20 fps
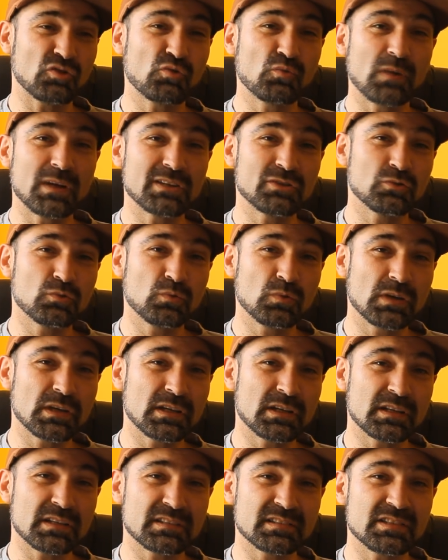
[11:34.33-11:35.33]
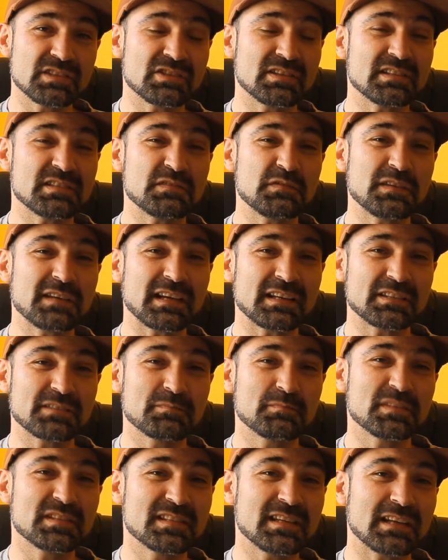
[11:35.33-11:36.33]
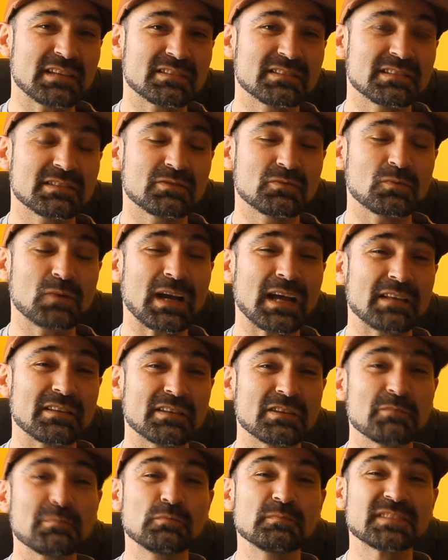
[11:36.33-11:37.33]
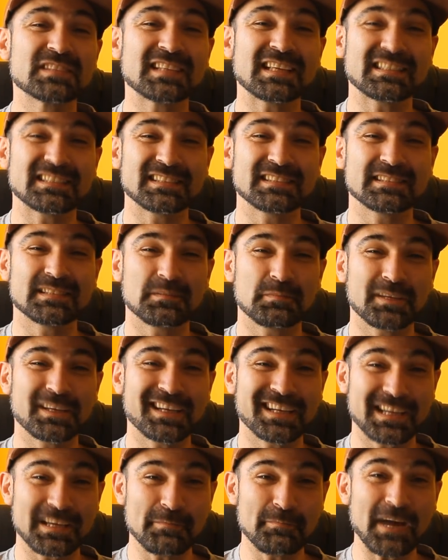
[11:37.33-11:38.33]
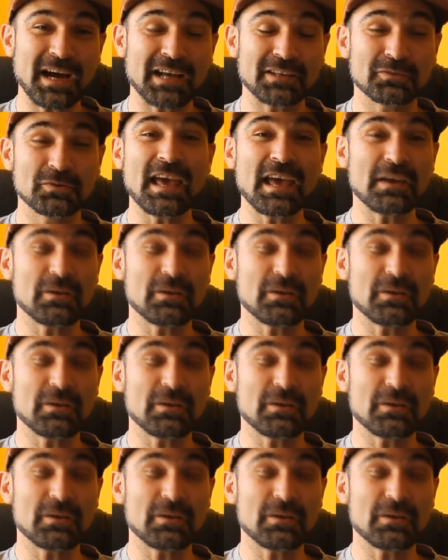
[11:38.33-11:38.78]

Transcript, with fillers: ou quando a resistência ficasse demasiado saturada e começasse a saber a queimado,